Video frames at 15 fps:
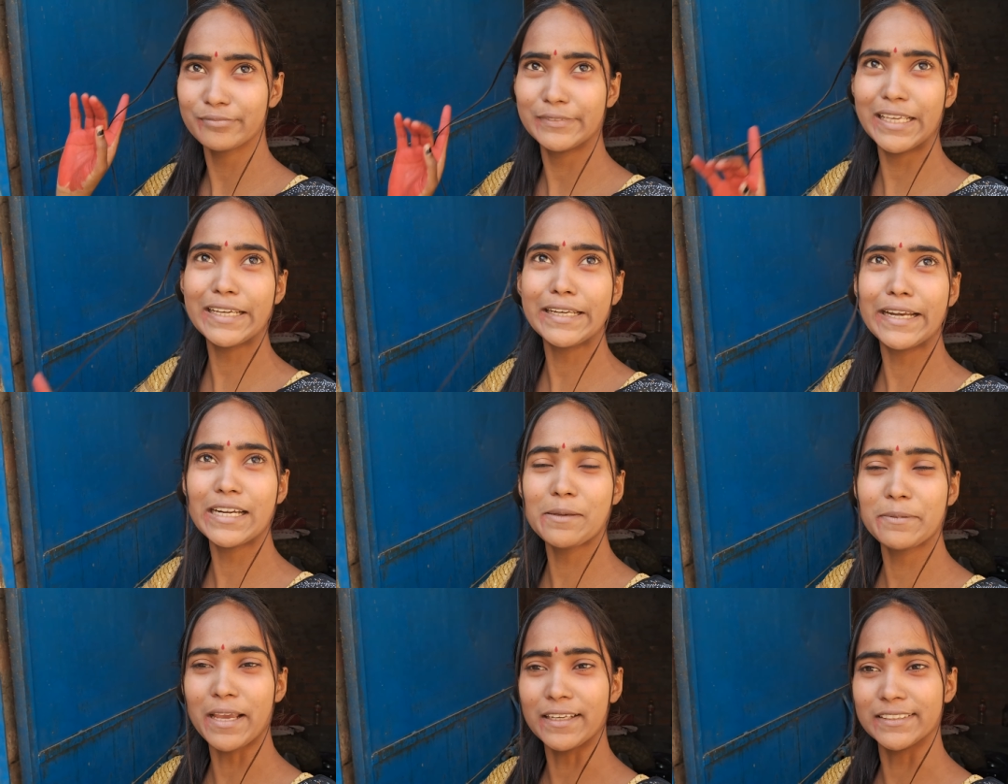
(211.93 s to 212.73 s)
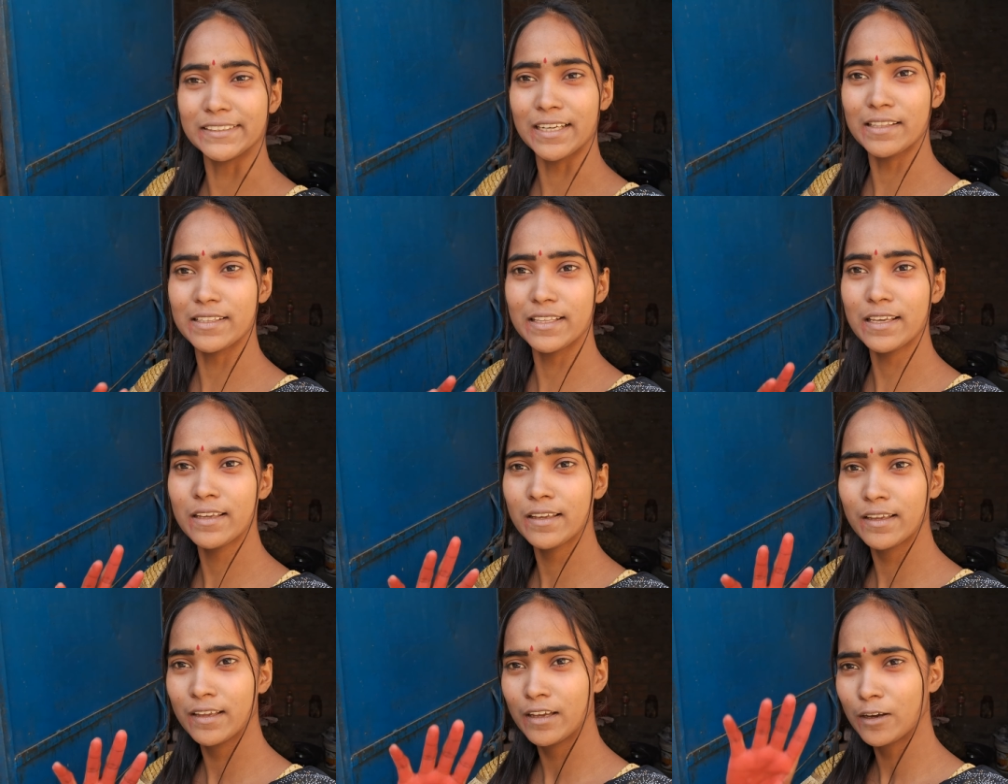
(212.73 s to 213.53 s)
एक लेडी भी आई थी ना दीदी
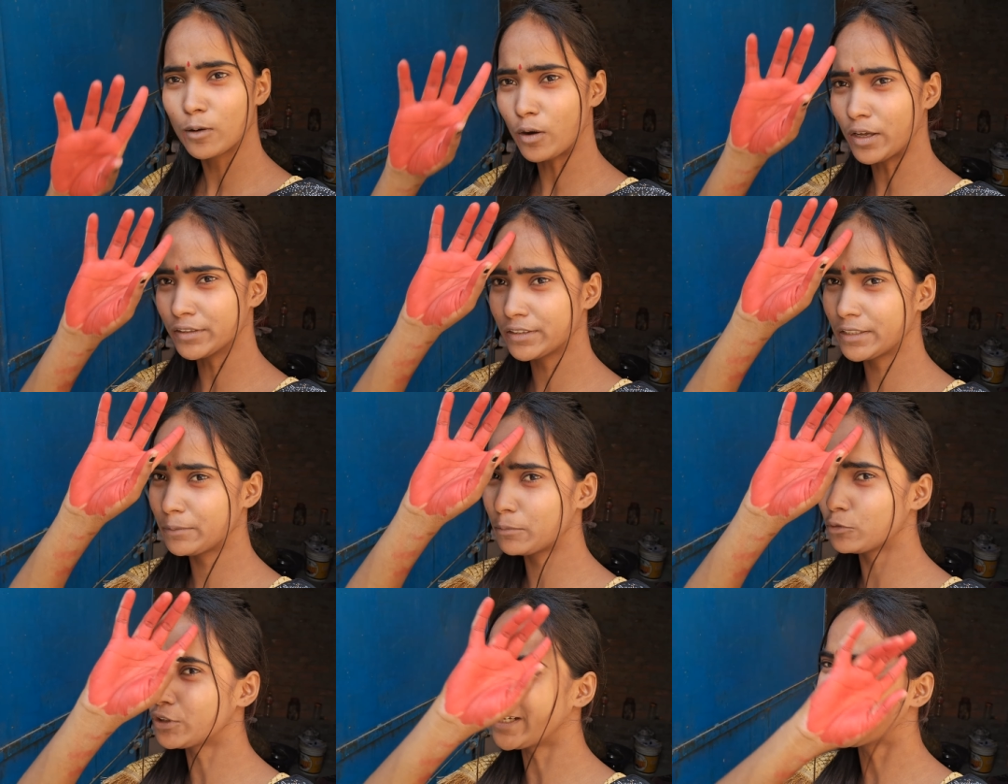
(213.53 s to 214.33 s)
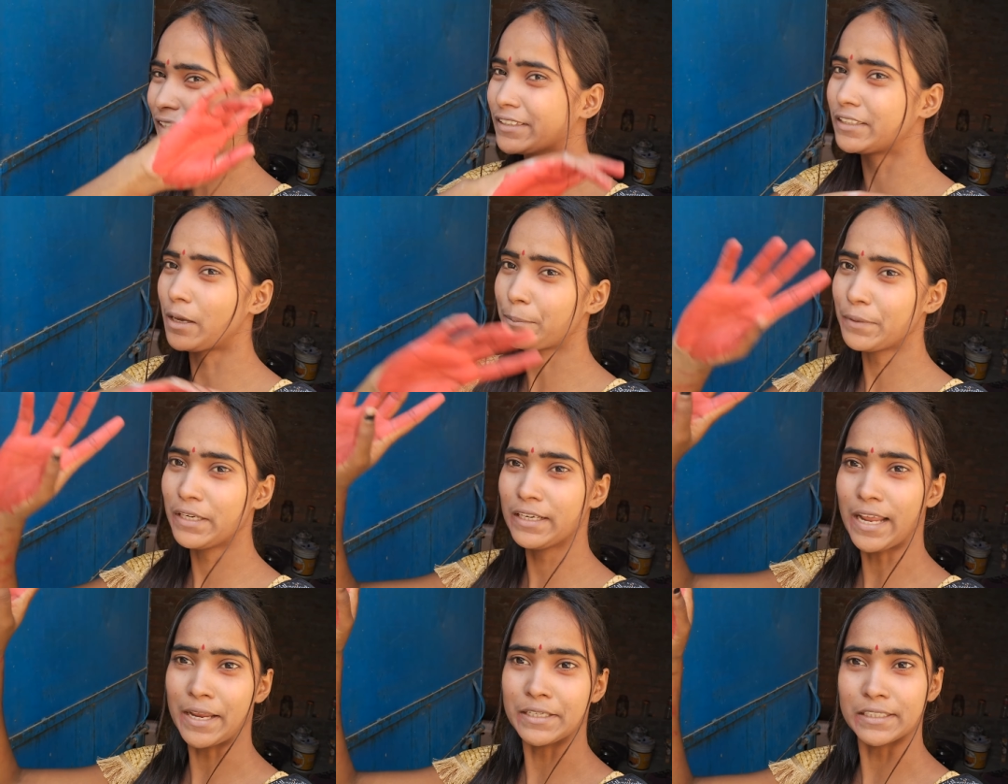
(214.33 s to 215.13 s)
कौन थी उधर की थी अपनी
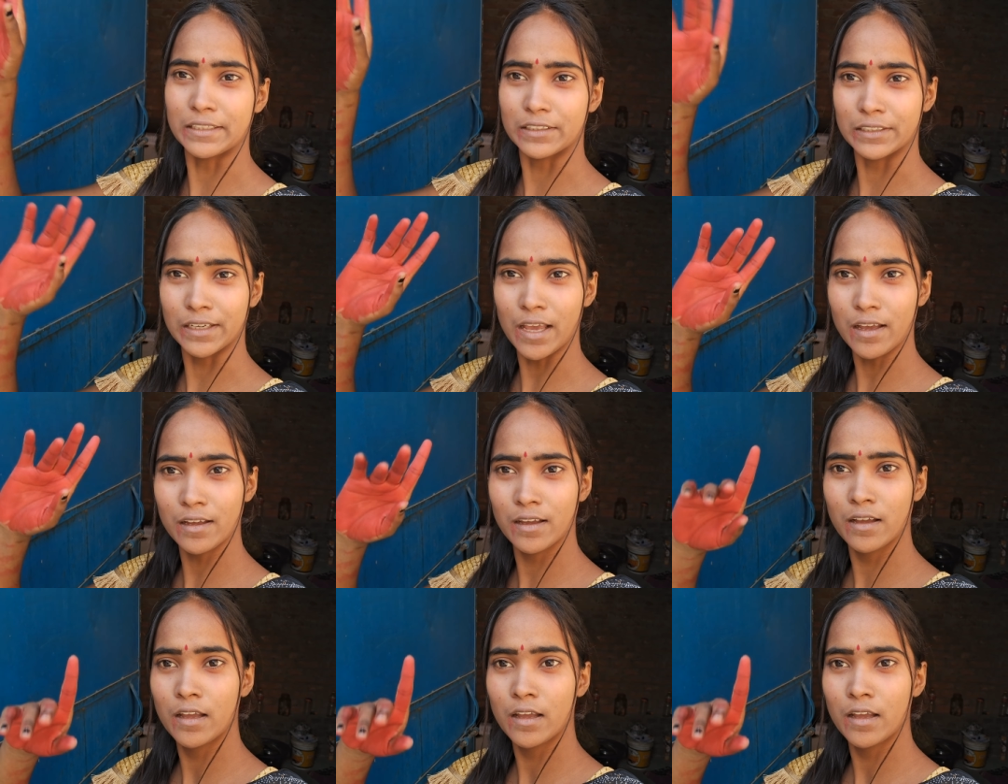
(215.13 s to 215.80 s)
ही लाइन की थी ना